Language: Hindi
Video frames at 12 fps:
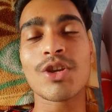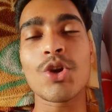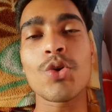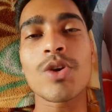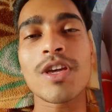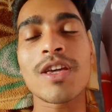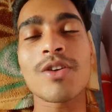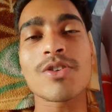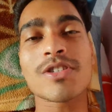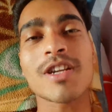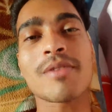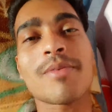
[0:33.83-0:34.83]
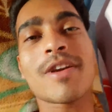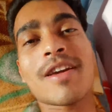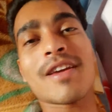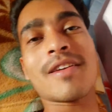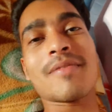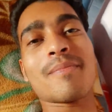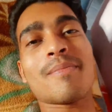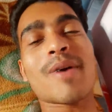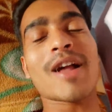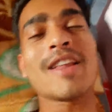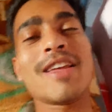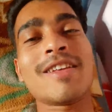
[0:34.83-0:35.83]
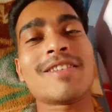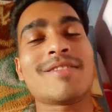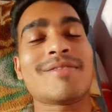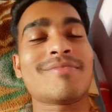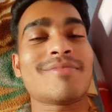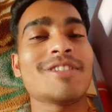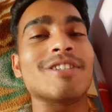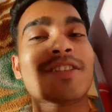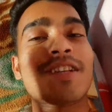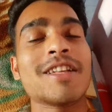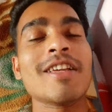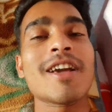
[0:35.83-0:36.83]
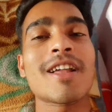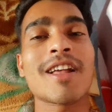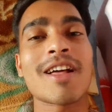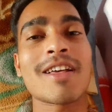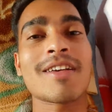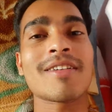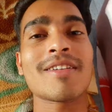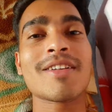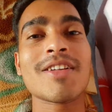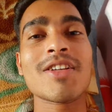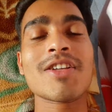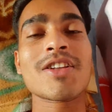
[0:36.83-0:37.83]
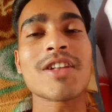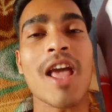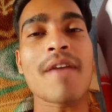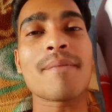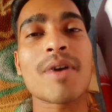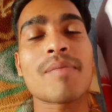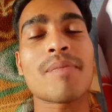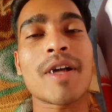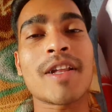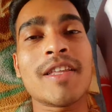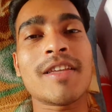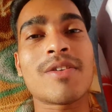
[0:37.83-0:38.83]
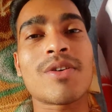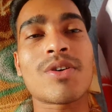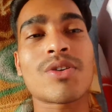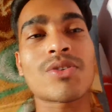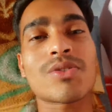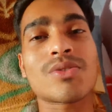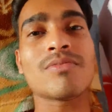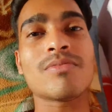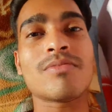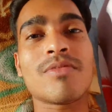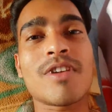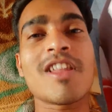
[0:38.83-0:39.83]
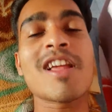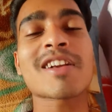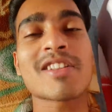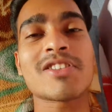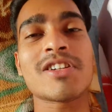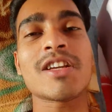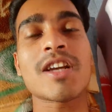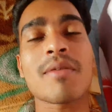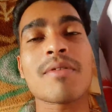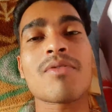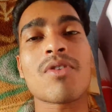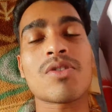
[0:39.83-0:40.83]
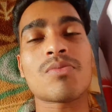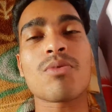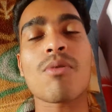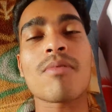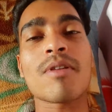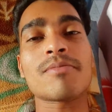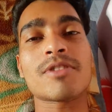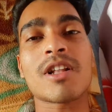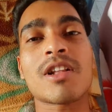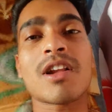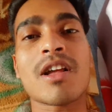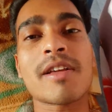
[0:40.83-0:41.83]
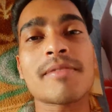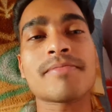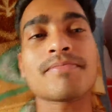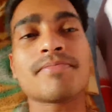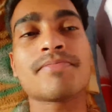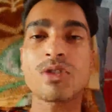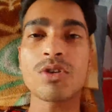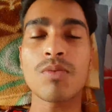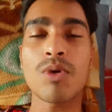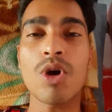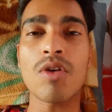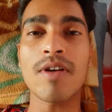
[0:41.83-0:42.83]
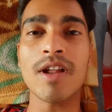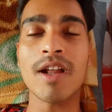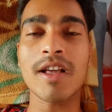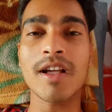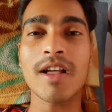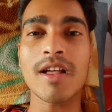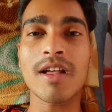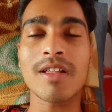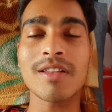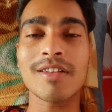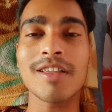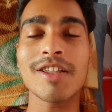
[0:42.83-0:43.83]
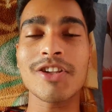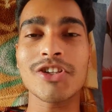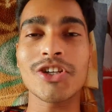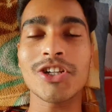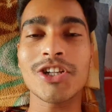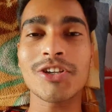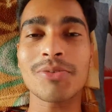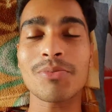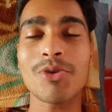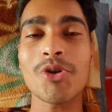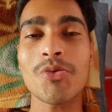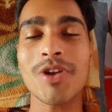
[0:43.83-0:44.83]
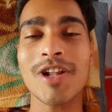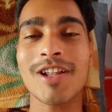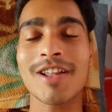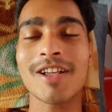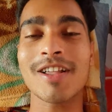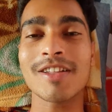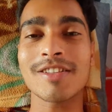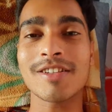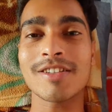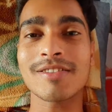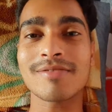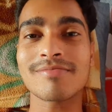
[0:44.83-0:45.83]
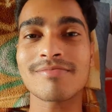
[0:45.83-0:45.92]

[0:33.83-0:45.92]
क्योंकि हॉस्टल में पानी ठीक से नहीं आ रहा है टाइम पर पानी और इलेक्ट्रिसिटी का भी बहुत प्रॉब्लम चल रहा है तो ब्लॉग बनाने का नहीं रीज़न है ब्लॉग बनाने का रीज़न